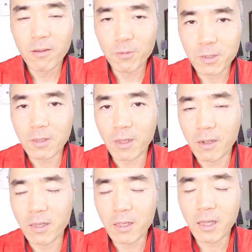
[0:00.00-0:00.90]
美味しかった。
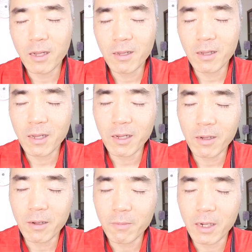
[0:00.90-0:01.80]
値段
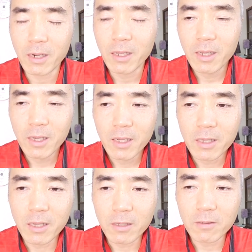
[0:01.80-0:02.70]
が、まああれ、
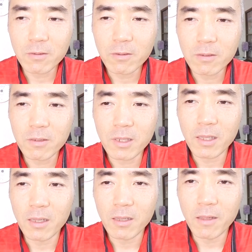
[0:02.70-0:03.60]
150円なん